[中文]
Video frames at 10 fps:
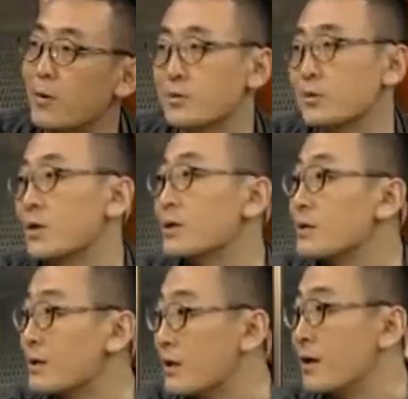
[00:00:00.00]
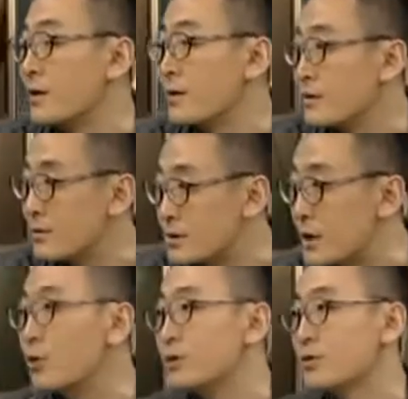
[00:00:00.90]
个报纸的这个结论，